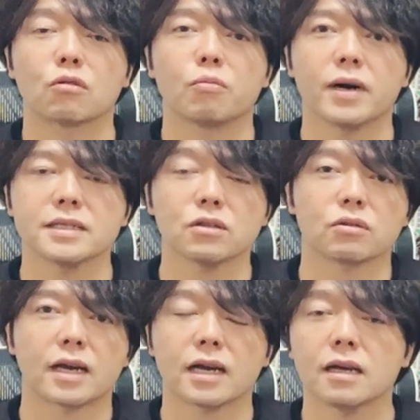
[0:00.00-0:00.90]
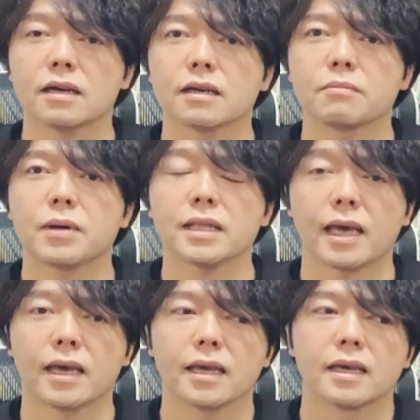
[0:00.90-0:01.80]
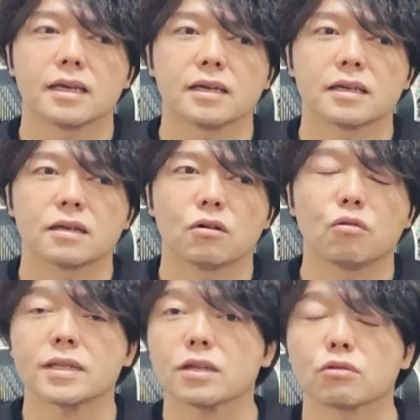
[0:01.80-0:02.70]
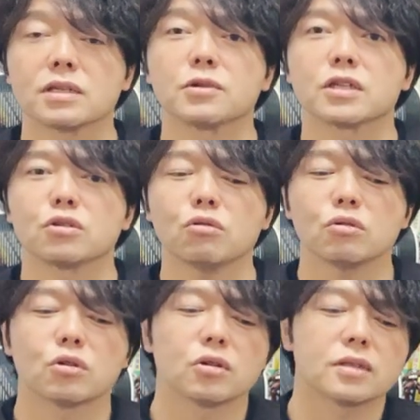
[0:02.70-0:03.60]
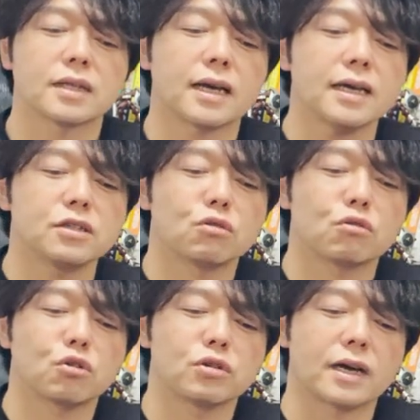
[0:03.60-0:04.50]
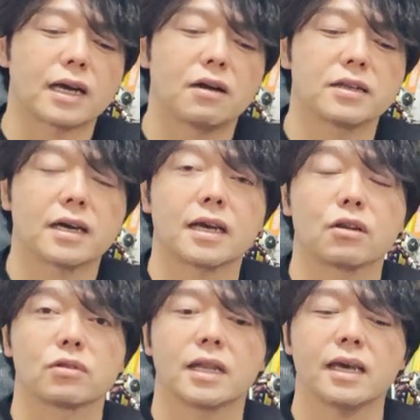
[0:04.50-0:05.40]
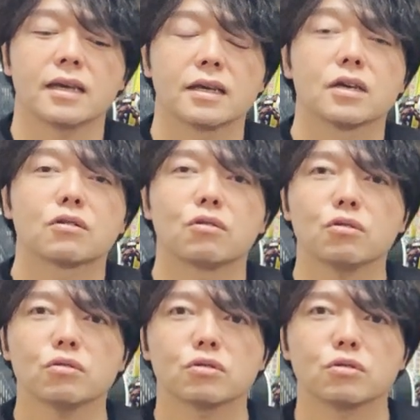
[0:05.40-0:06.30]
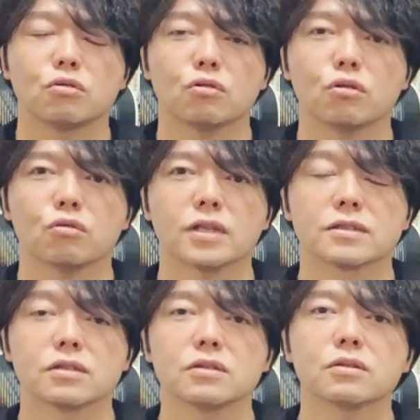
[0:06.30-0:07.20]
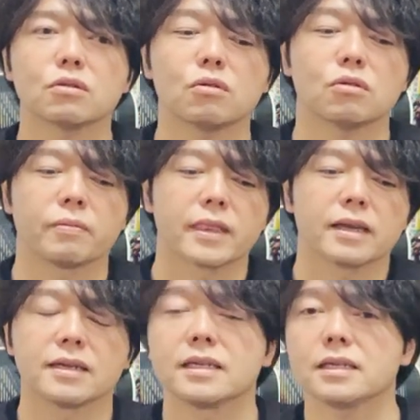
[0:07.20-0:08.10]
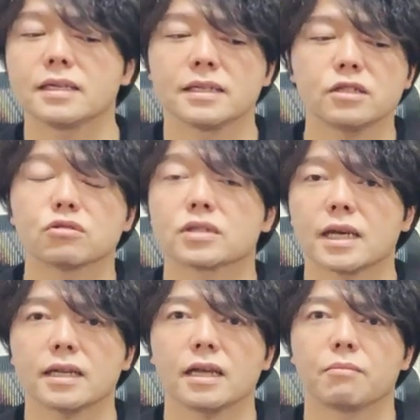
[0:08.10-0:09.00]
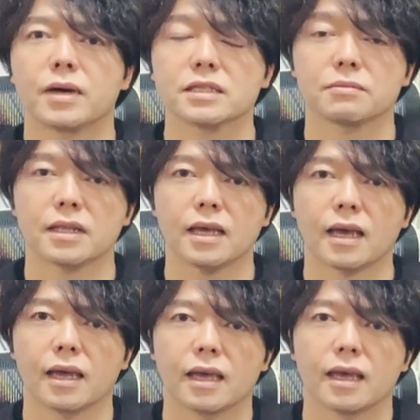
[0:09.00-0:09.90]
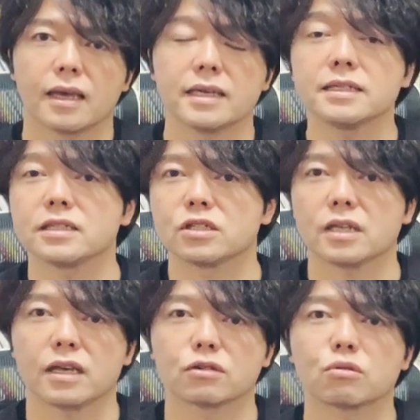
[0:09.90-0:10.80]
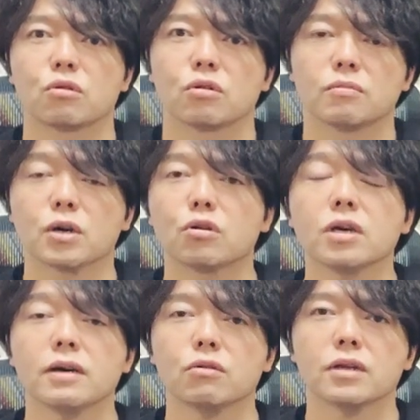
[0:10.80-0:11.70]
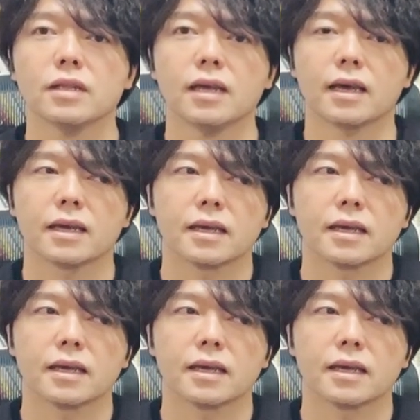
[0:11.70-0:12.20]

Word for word: 5%半ばで終わったとしてもですよ、高い状況には変わりがないのでね、これを横横でずっと2023年末まで維持していくと。まあ、これはこれで、